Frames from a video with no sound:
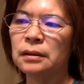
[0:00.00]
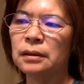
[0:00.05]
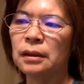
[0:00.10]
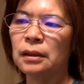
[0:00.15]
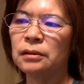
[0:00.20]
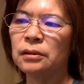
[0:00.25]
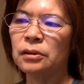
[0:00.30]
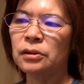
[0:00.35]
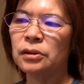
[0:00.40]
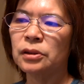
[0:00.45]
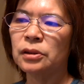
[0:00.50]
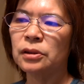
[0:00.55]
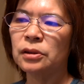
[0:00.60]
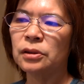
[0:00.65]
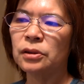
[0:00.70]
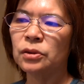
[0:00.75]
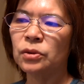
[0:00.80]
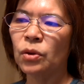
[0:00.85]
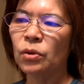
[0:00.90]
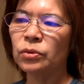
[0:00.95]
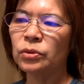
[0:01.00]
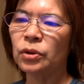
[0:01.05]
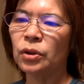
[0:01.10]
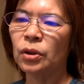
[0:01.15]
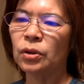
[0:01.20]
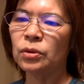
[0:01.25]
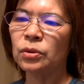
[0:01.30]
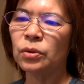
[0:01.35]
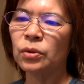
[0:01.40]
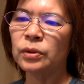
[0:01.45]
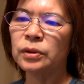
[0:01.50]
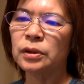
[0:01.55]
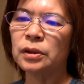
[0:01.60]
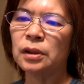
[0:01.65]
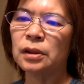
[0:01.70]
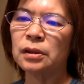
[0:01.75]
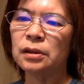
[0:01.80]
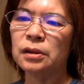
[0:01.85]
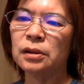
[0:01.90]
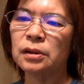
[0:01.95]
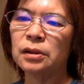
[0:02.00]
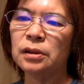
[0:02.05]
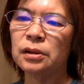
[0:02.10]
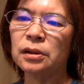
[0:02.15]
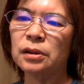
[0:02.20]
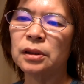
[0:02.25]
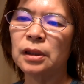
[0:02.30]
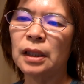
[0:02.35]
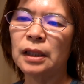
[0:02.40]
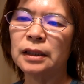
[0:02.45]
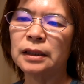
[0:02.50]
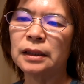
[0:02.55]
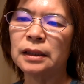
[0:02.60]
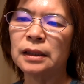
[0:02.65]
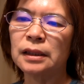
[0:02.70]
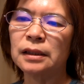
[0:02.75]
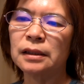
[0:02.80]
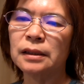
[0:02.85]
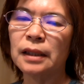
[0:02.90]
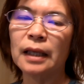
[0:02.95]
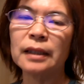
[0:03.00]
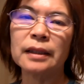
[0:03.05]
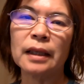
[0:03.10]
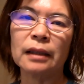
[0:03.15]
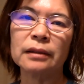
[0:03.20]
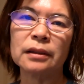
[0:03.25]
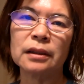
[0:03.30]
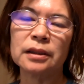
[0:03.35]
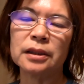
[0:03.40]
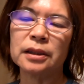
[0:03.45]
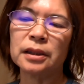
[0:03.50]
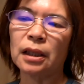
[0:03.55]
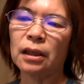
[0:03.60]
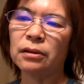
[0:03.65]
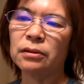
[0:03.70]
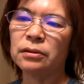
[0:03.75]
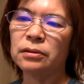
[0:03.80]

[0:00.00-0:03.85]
可能是公牛或者是山羊的角，